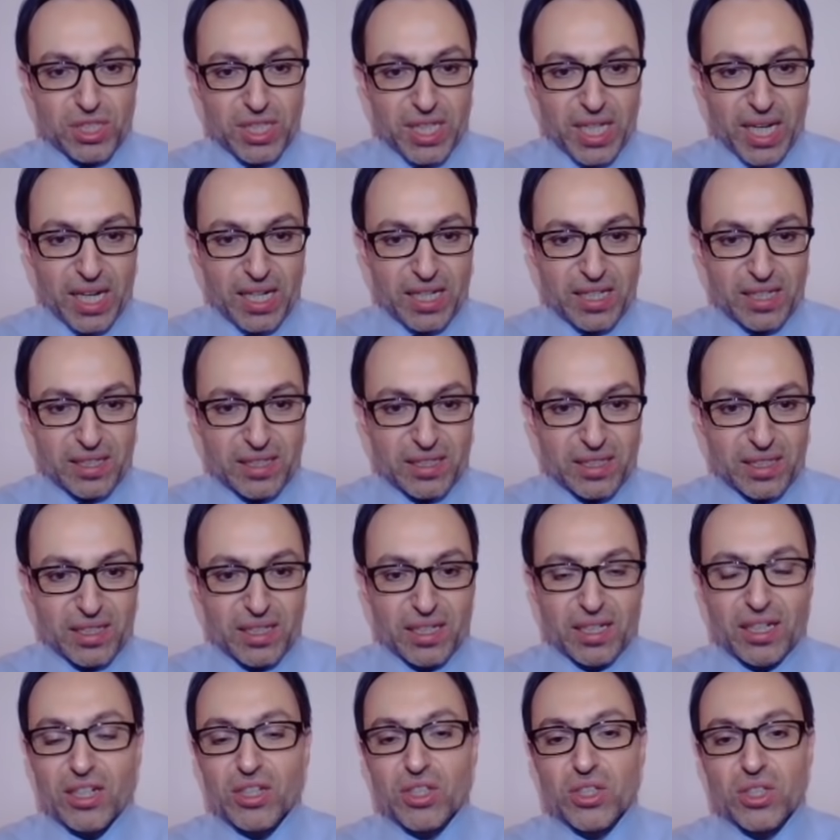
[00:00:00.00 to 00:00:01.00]
Diğerlerinde
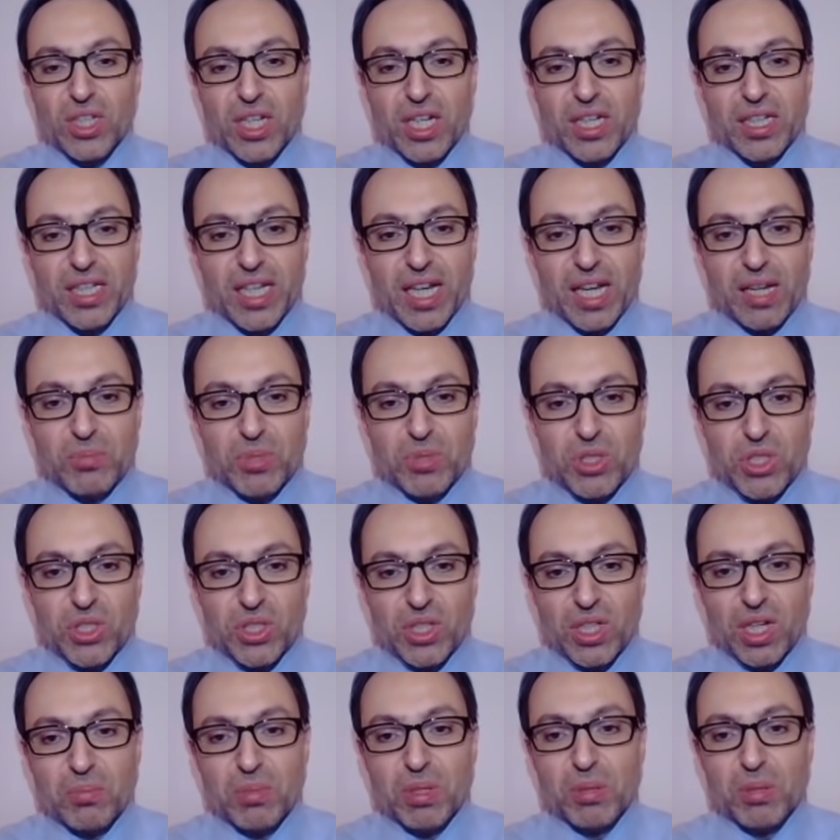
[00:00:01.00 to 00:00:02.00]
de aşağı
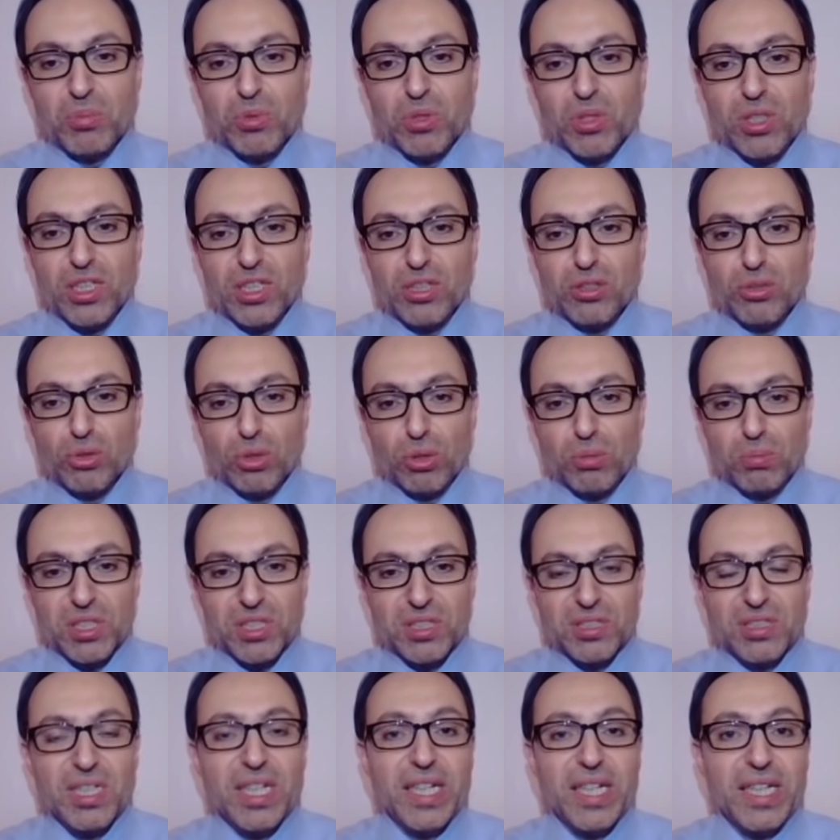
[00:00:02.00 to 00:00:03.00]
gelmiş ama bu kriz
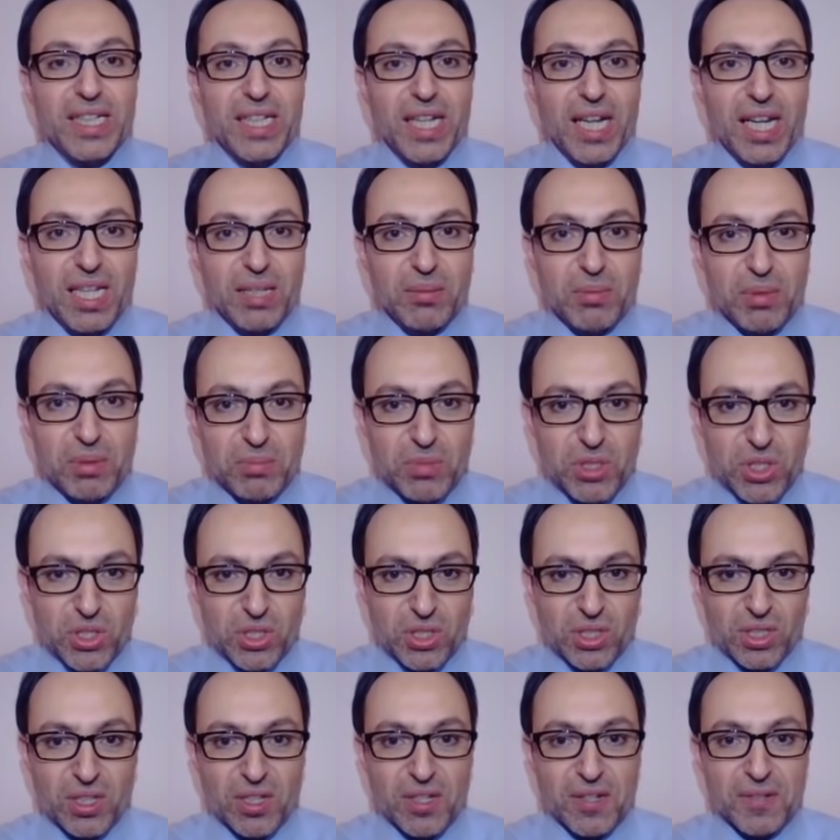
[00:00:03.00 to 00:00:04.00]
olmasını
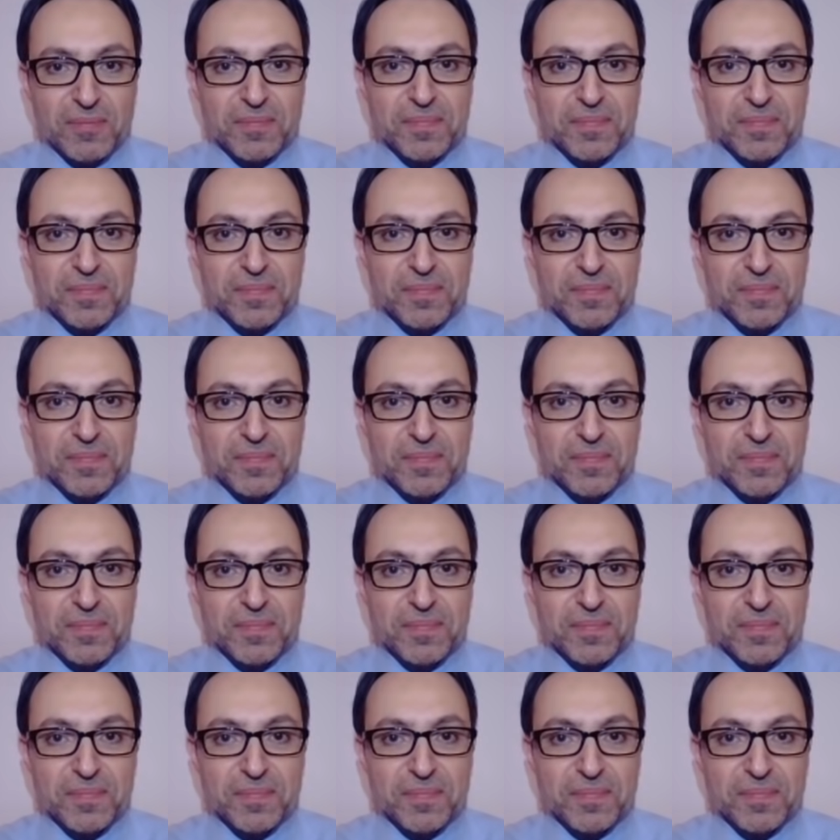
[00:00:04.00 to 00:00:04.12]
engellememiş.